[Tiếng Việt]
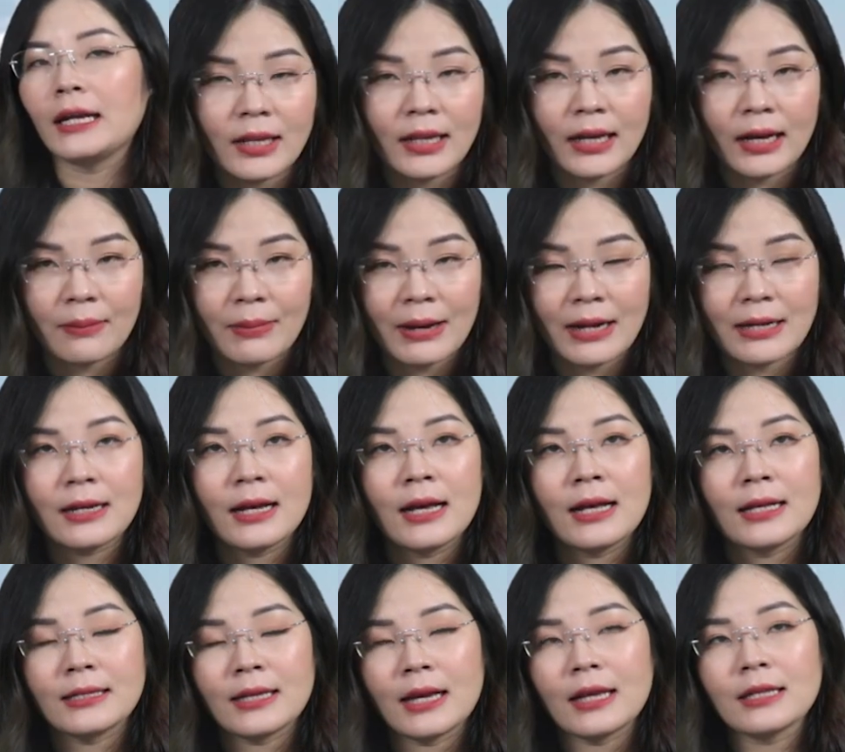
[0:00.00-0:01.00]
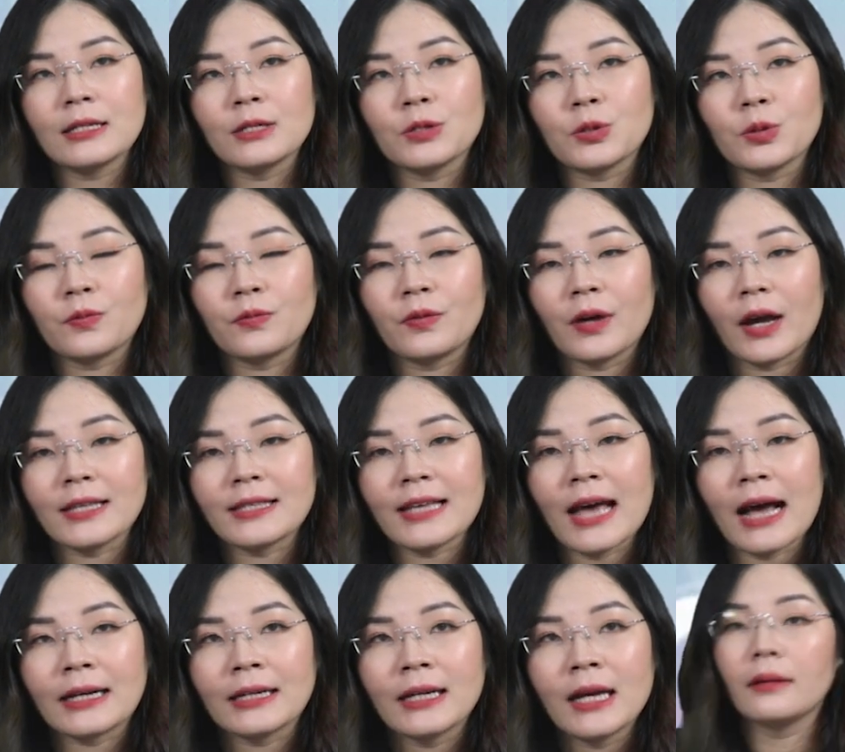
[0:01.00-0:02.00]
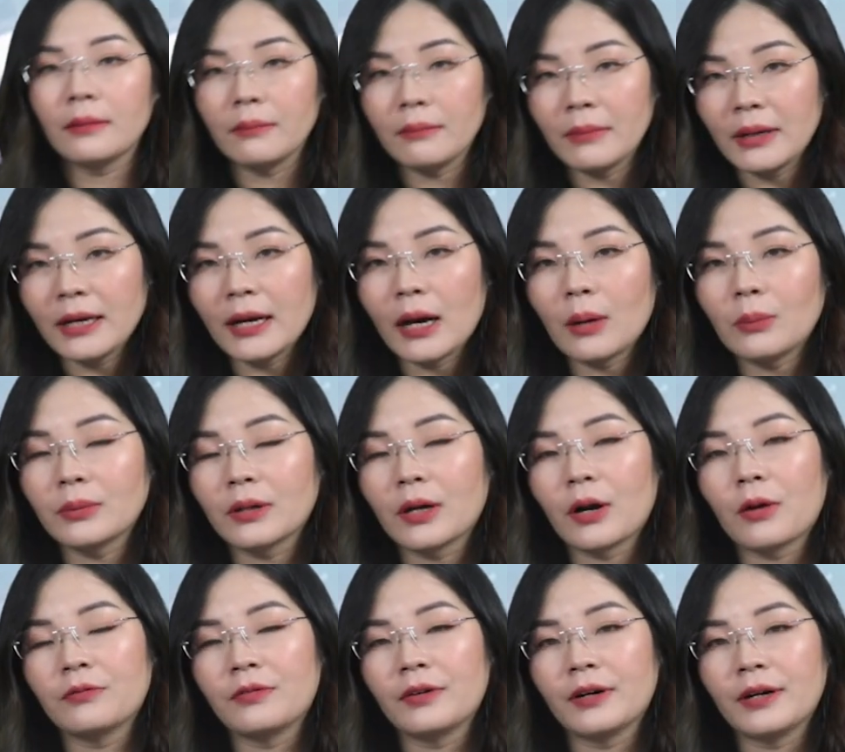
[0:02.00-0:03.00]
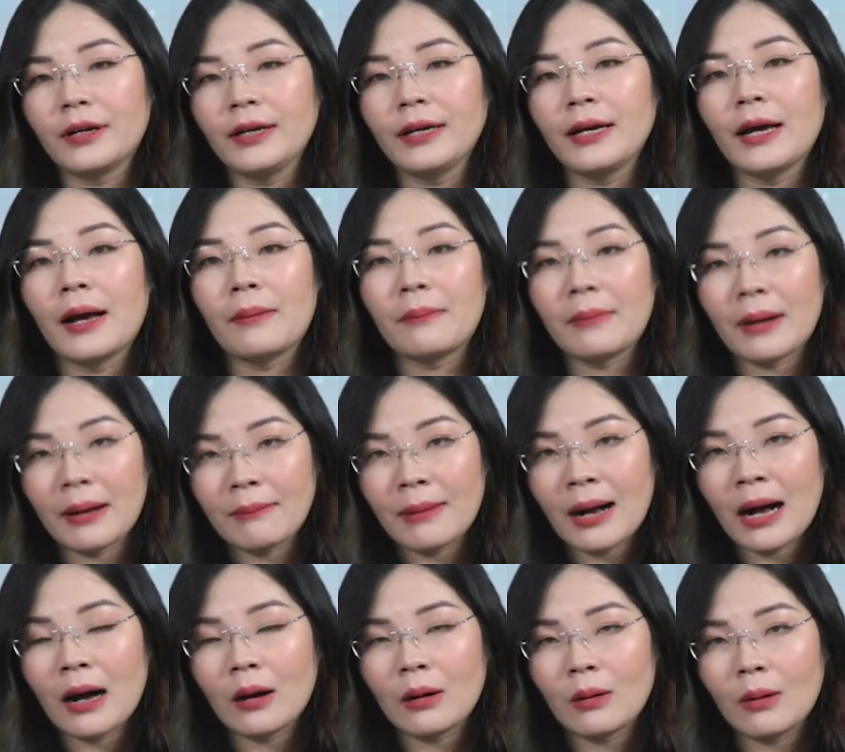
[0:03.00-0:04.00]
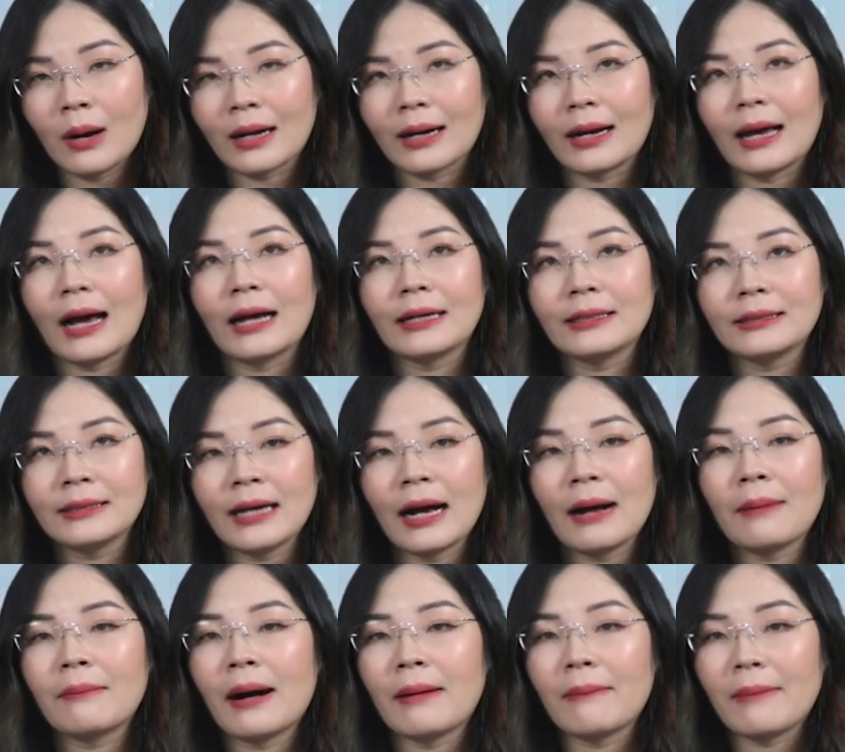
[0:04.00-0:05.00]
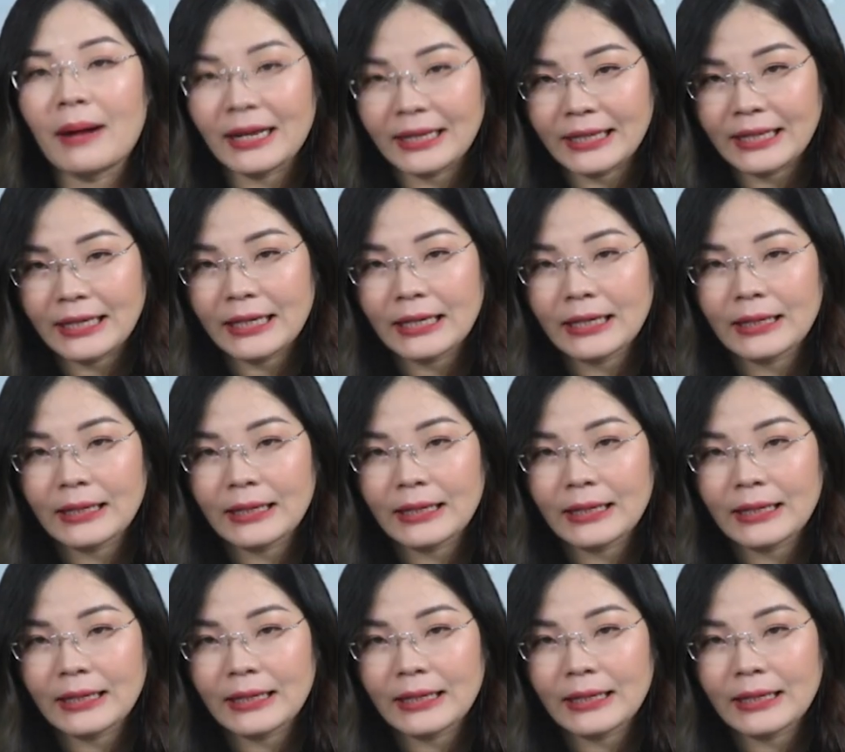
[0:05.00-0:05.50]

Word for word: thì các bạn sẽ sử dụng với cái dạng bị động cộng với mama hoặc là ga mama ni.